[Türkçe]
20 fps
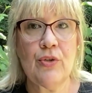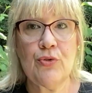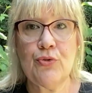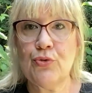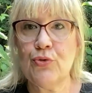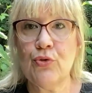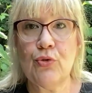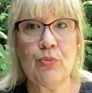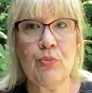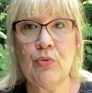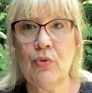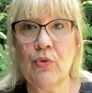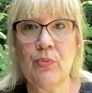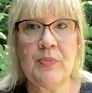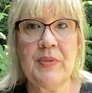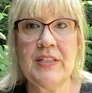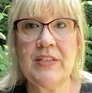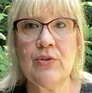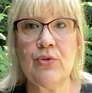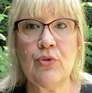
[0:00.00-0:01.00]
şu bu,
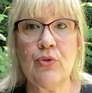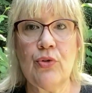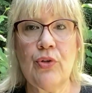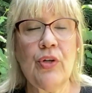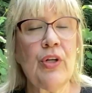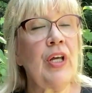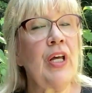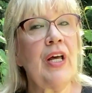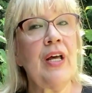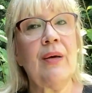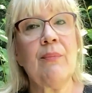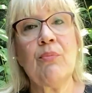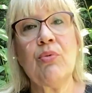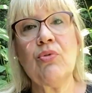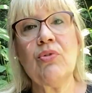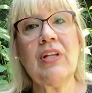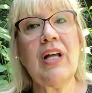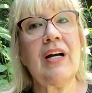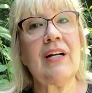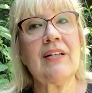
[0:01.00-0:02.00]
bisküvi
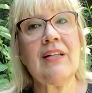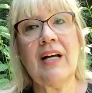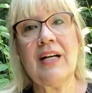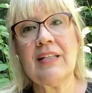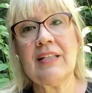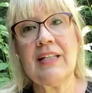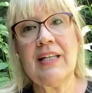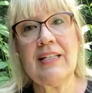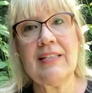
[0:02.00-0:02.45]
bunlardan